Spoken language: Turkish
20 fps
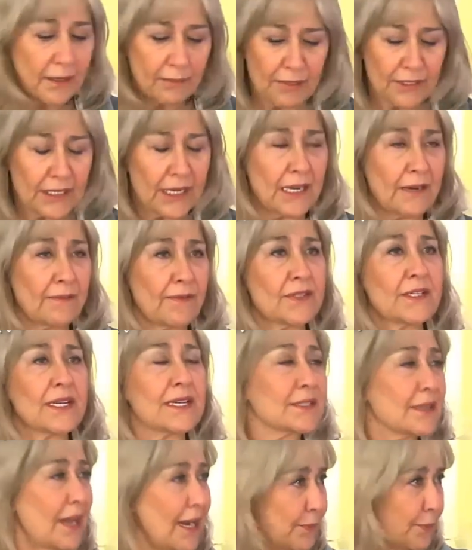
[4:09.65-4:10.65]
Bir kere
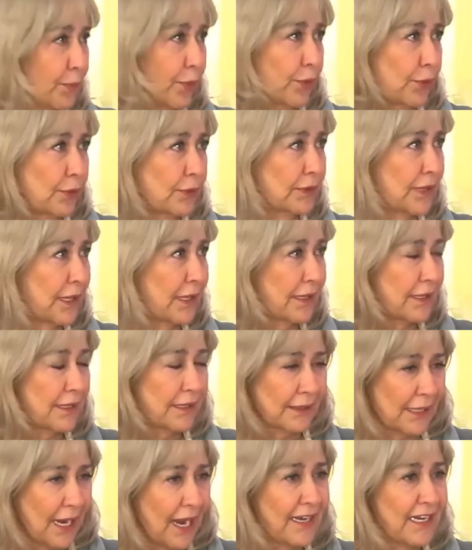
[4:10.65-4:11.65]
fiziksel boyutta
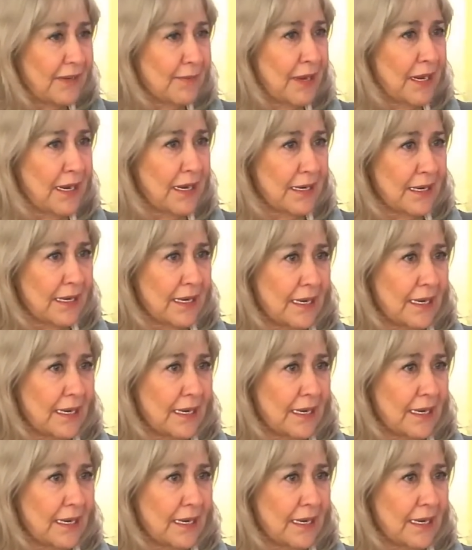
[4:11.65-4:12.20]
kendime